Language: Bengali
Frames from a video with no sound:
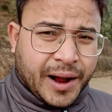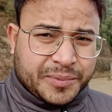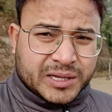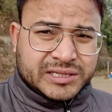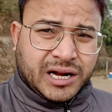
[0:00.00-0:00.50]

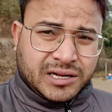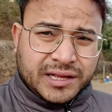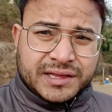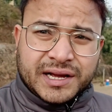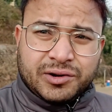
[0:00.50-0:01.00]
আপনার
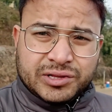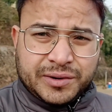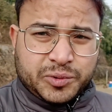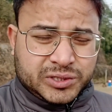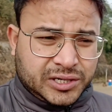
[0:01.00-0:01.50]
চারটার থেকে
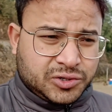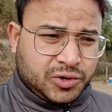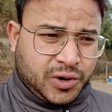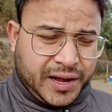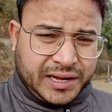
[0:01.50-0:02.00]
ওদের পূজা
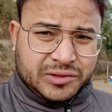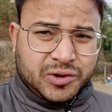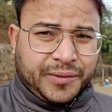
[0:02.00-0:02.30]
শুরু হয় কিন্তু